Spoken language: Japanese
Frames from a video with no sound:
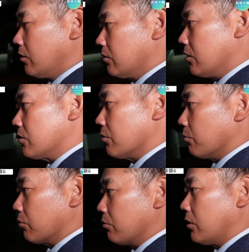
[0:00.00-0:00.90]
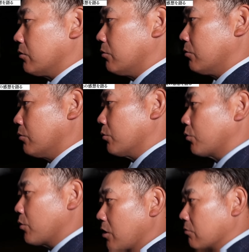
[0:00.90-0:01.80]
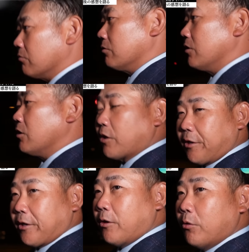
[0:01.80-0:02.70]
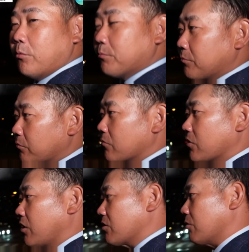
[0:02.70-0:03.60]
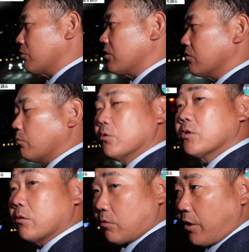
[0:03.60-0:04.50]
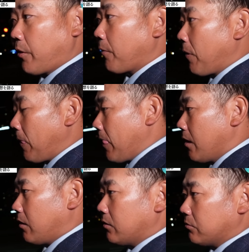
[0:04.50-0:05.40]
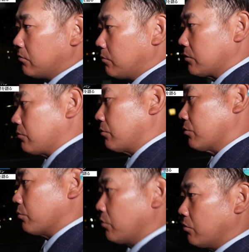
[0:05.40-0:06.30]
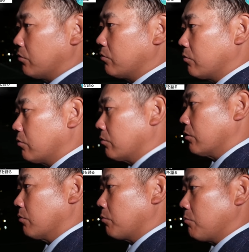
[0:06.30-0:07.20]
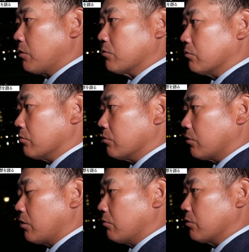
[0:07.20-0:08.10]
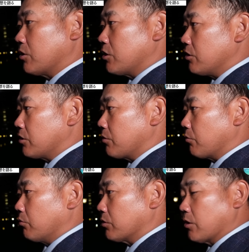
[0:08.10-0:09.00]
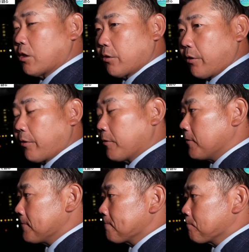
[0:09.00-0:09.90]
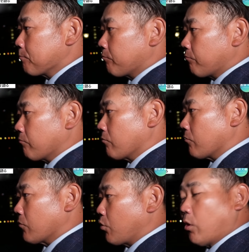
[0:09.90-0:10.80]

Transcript: 何せよ僕はあのとにかくいい結果を出してほしいと思ってたのであの松井投手もやっぱりまずあのきっちりゼリンを抑えられて、良